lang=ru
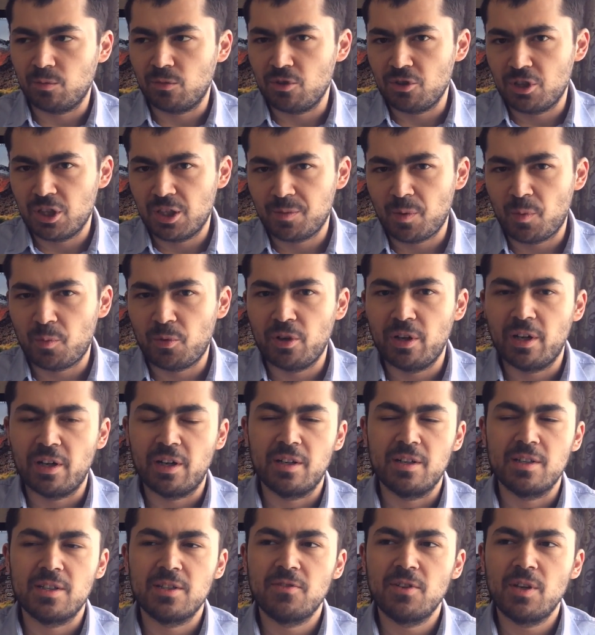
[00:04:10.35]
То есть сейчас
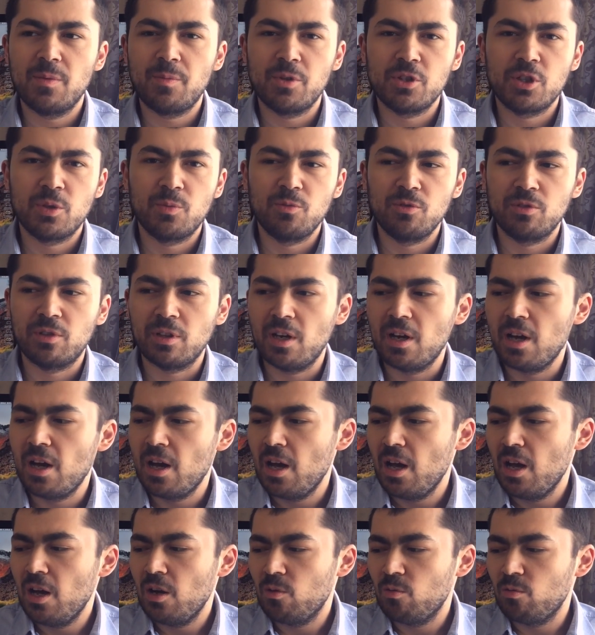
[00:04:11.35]
популярный цвет, почему-то
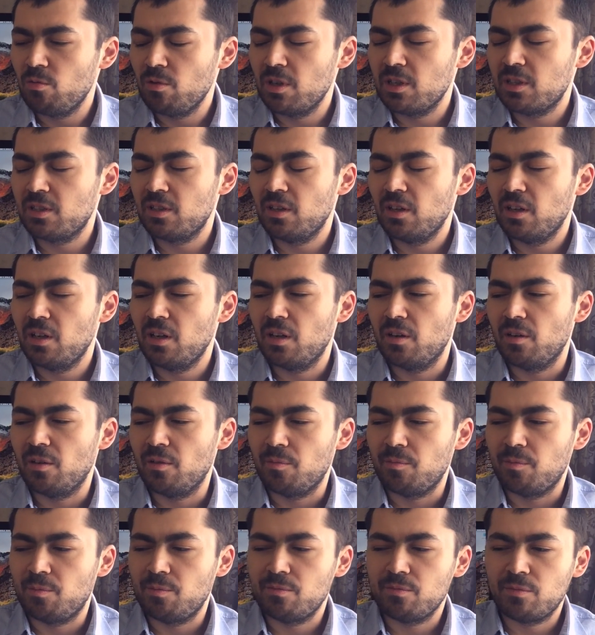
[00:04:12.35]
у населения
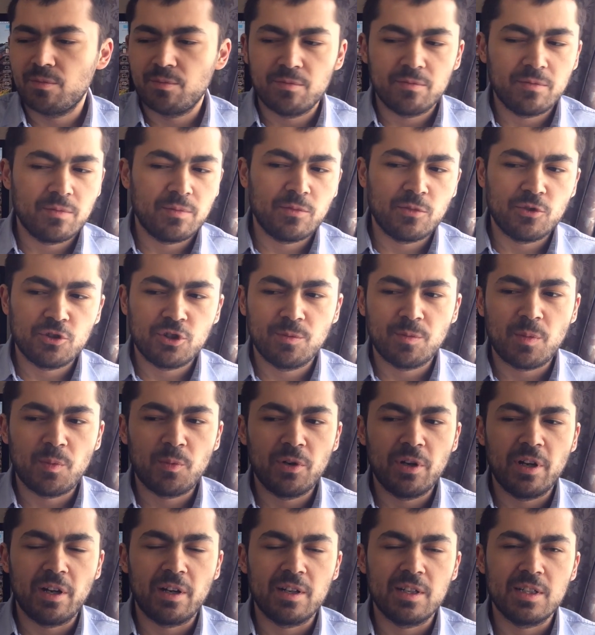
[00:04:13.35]
очень
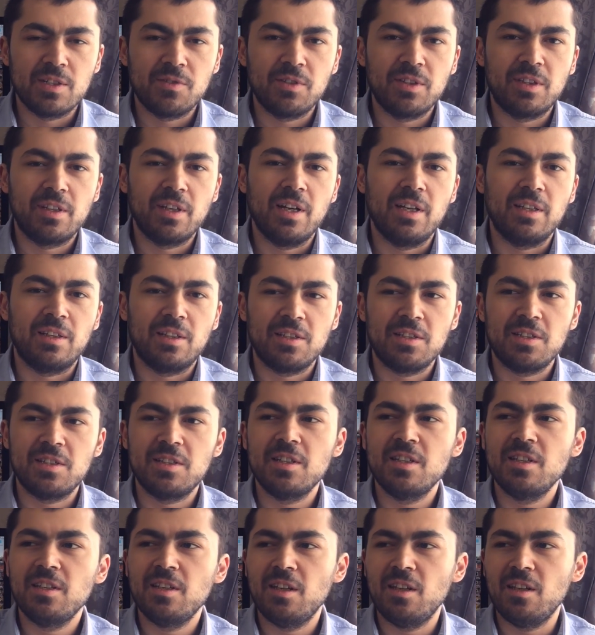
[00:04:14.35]
популярные цвета это
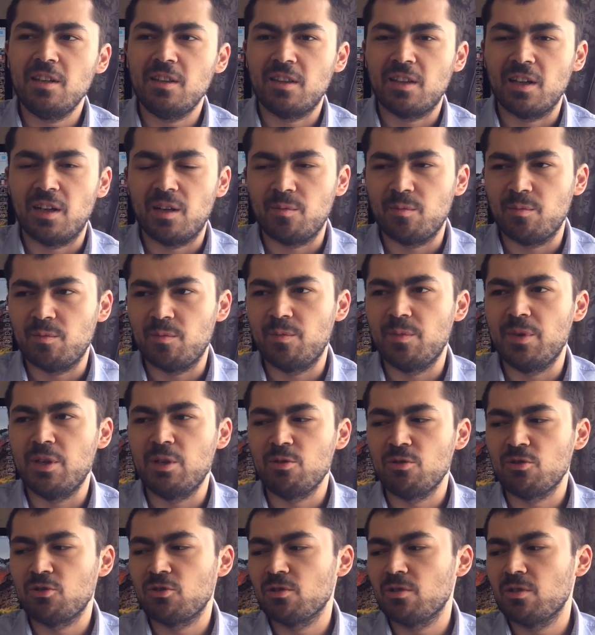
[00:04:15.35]
синий, там
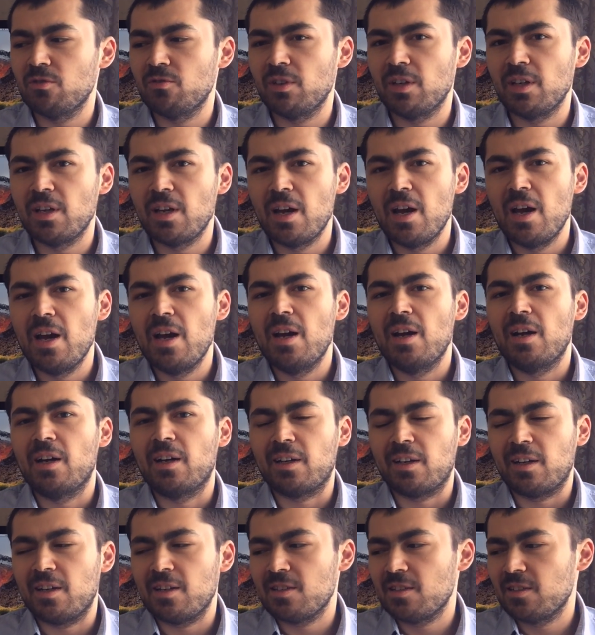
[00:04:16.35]
бирюзовый,
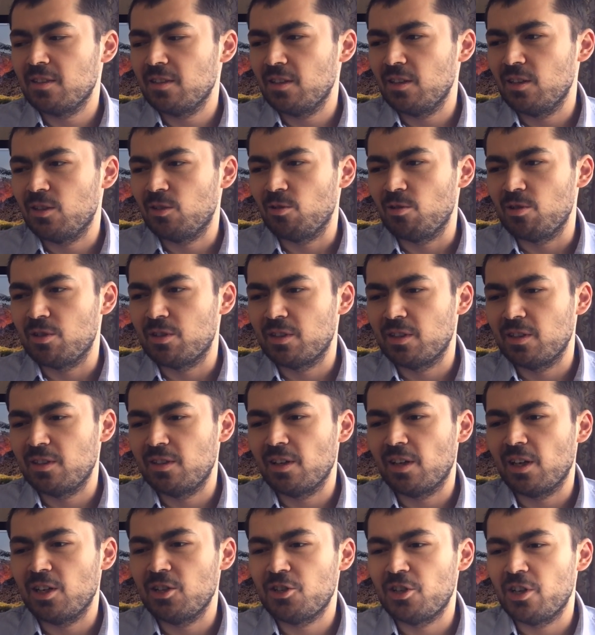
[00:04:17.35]
красный. То есть
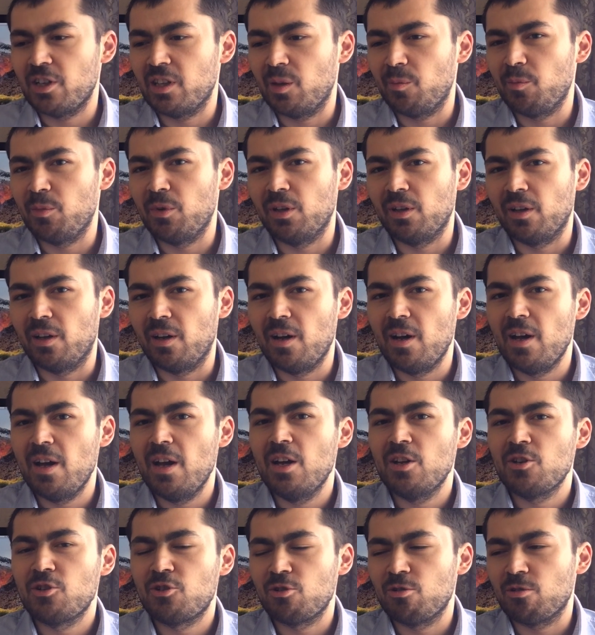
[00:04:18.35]
если раньше это было
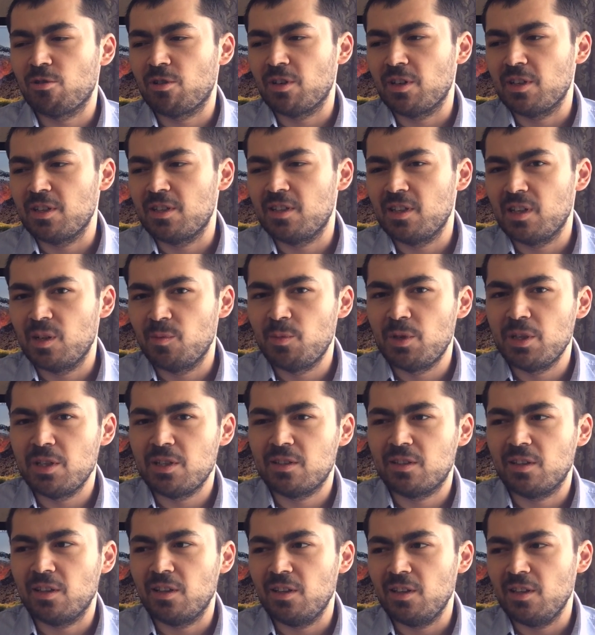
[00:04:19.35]
черный,
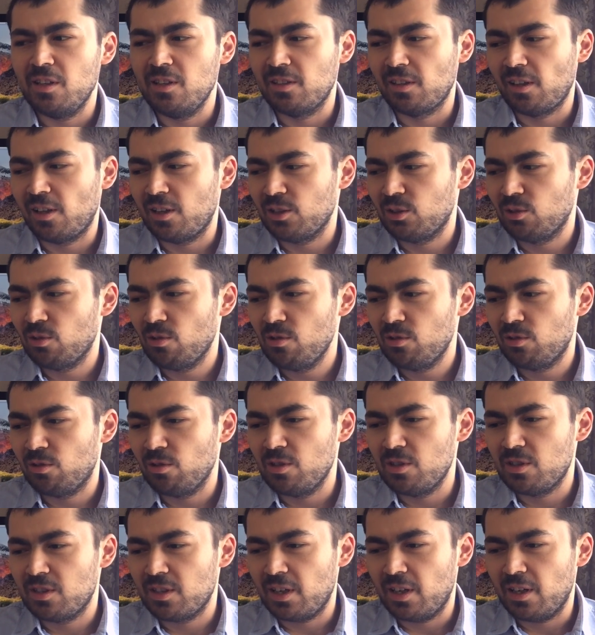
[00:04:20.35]
серебристый и золотой, то
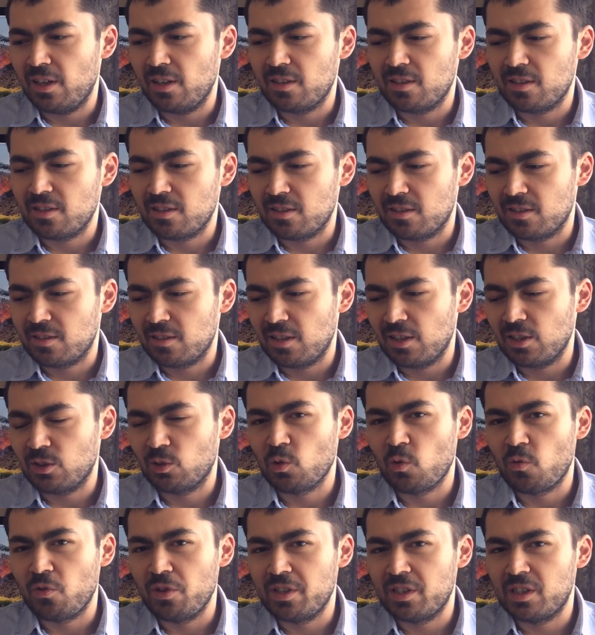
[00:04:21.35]
есть от
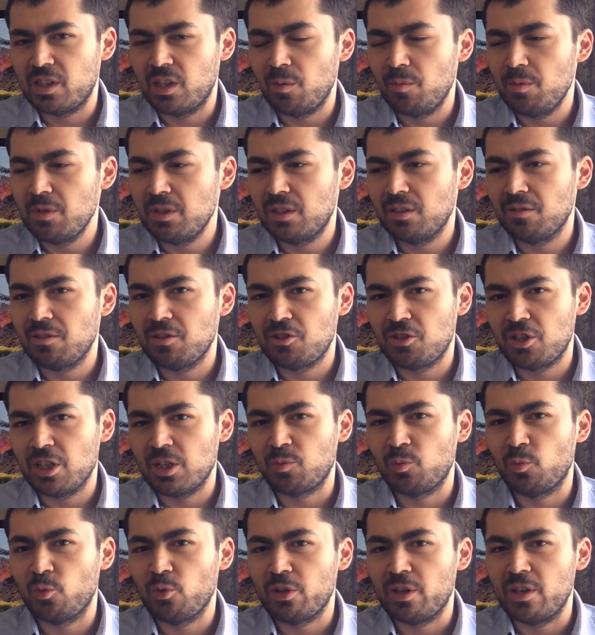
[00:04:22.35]
золотого и серебристого
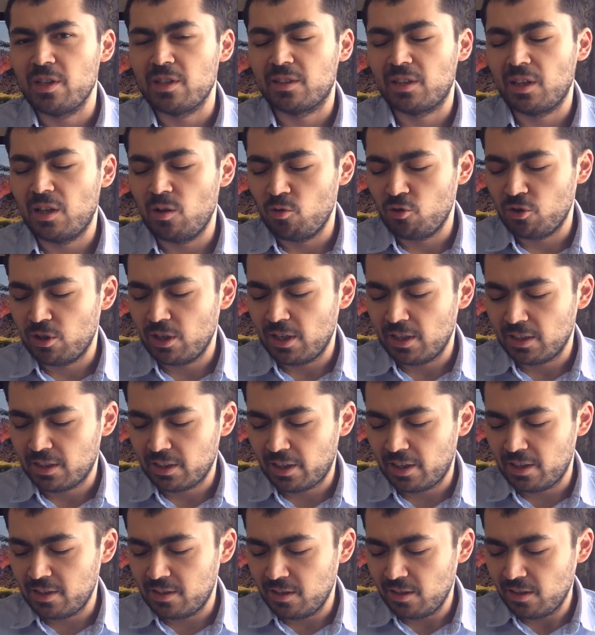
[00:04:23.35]
сейчас многие стали уже
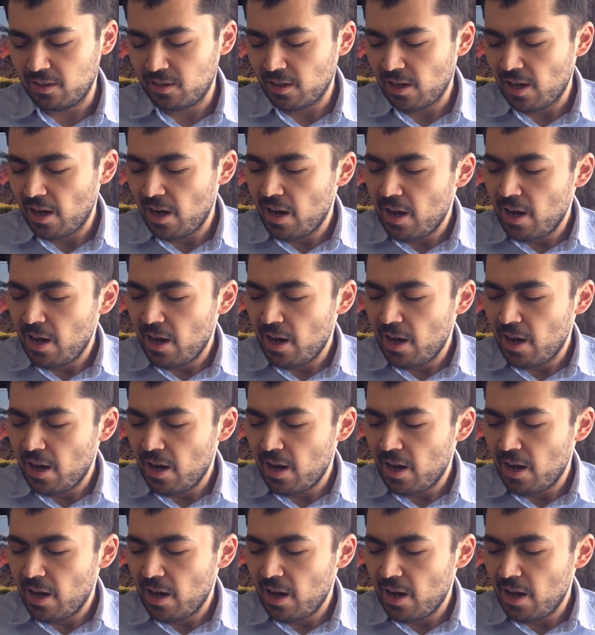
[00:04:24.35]
отходить.